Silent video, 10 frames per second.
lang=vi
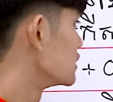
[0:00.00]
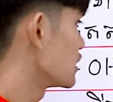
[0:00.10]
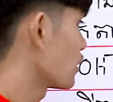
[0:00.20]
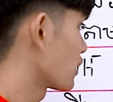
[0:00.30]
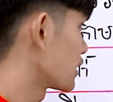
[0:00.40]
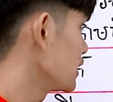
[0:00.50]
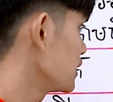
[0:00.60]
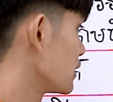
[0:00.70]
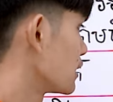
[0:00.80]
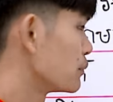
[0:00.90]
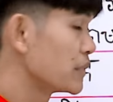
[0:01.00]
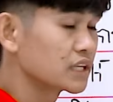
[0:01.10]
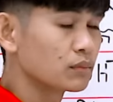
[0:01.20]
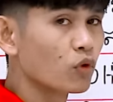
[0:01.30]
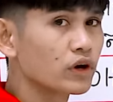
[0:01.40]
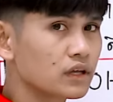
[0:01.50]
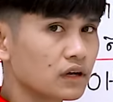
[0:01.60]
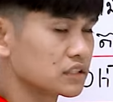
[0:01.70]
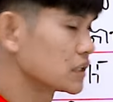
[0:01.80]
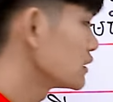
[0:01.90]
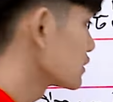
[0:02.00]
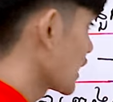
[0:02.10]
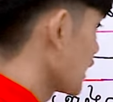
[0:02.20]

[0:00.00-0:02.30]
co hàng này biến từ muối thọ chẳng dương